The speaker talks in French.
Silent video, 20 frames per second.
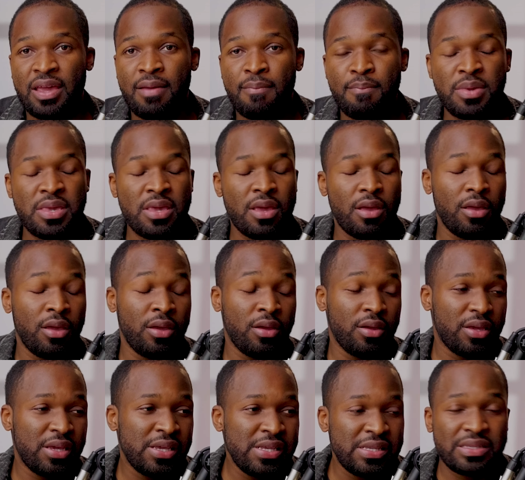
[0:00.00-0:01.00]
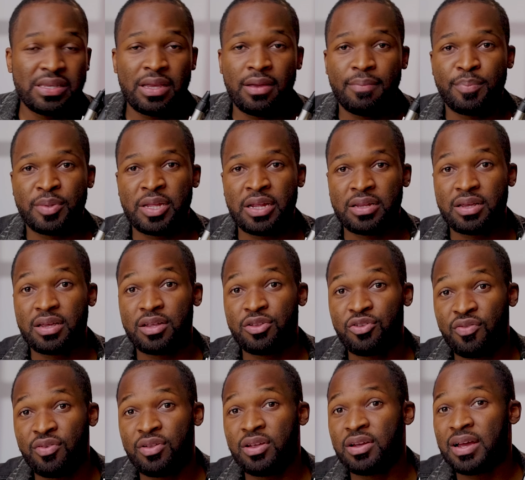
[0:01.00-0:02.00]
des NBA. Et qui sait, peut-être qu'il
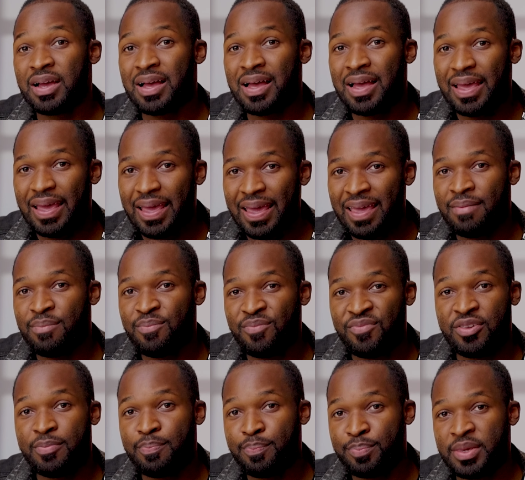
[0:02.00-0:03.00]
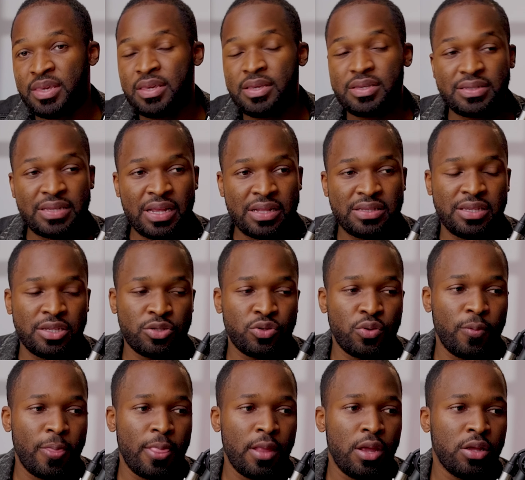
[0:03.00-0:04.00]
deviendra MVP cette
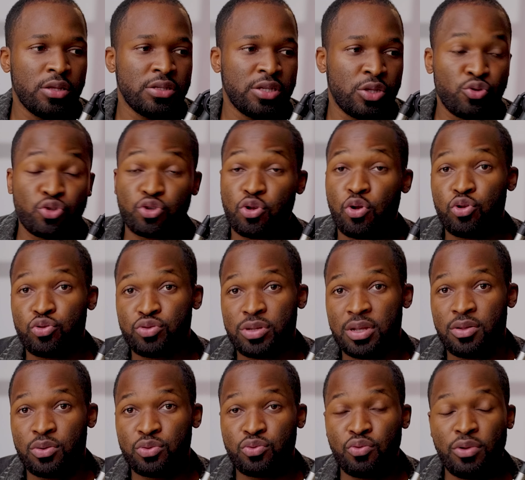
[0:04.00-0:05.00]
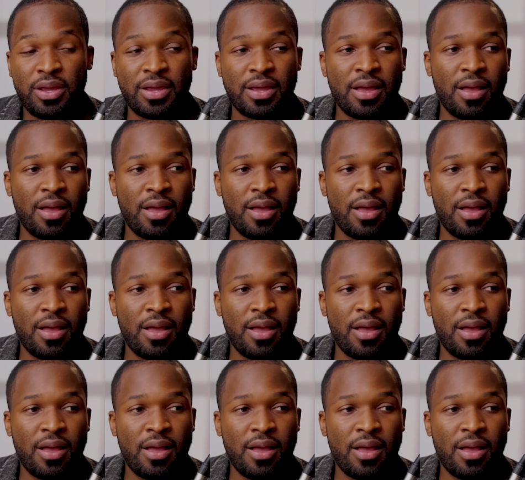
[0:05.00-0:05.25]
saison. C'est tout ce qu'on le souhaite dans tous les